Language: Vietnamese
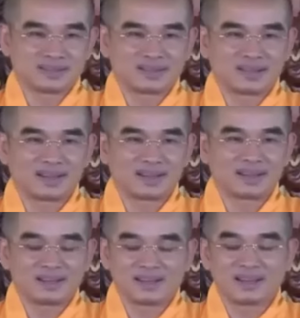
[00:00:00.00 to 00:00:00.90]
Tức là ngay
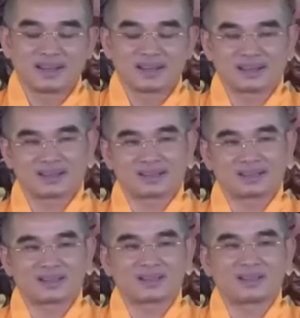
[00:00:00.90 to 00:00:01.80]
khi nghe,
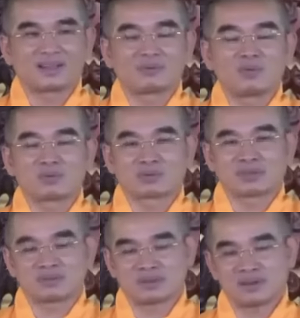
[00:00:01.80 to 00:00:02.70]
có nghĩa là phút
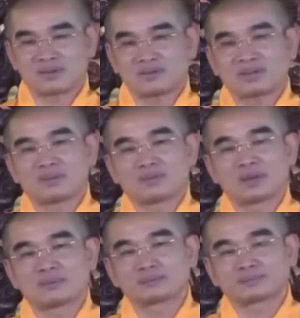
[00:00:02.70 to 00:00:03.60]
chốc đó chúng ta tu
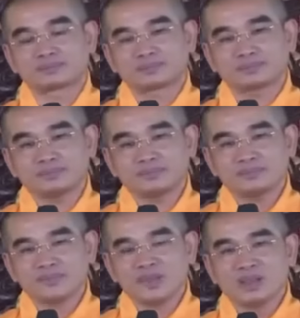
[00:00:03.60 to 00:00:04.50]
tập.
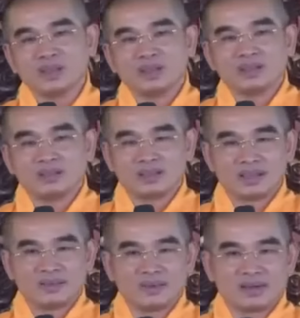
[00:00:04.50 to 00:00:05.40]
Vì
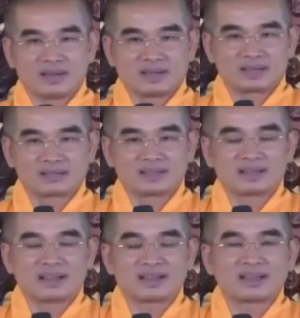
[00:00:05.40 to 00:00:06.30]
vậy mà
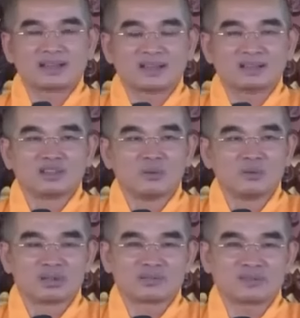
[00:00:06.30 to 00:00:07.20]
tất cả những lời đúng
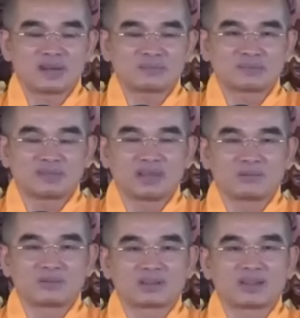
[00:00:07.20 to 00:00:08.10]
với chánh pháp tự
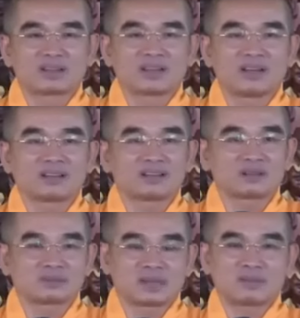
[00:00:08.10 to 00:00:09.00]
động nó rớt hết
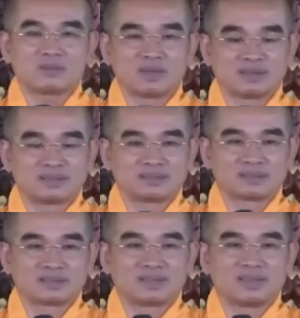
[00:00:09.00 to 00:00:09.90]
trong tâm của mình.
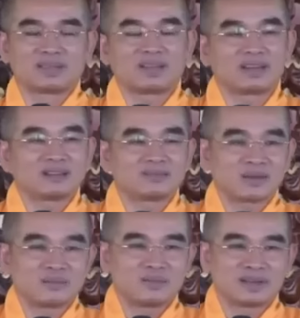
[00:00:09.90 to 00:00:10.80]
Rớt hết trong
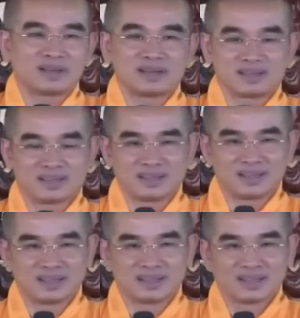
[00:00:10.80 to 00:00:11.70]
tâm mình để làm chi?